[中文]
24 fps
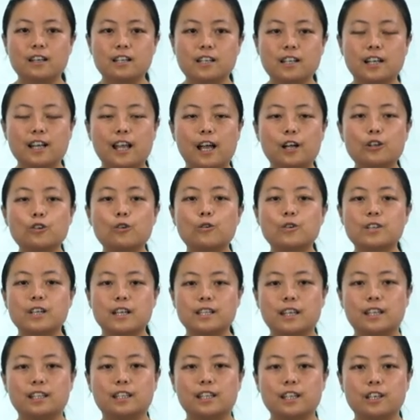这两种
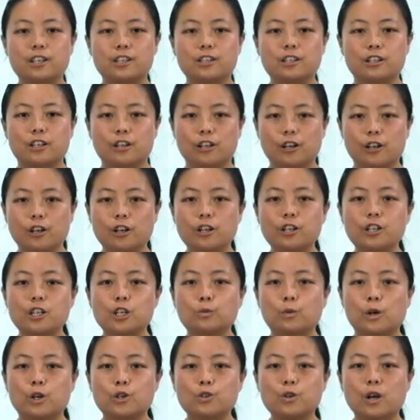神经递质
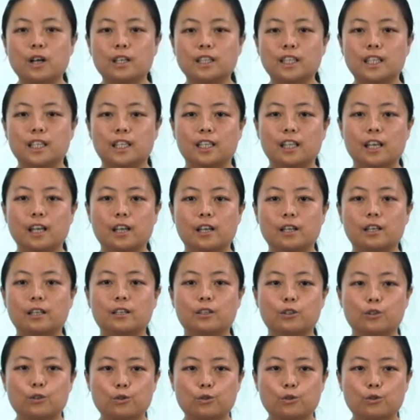是纹状体内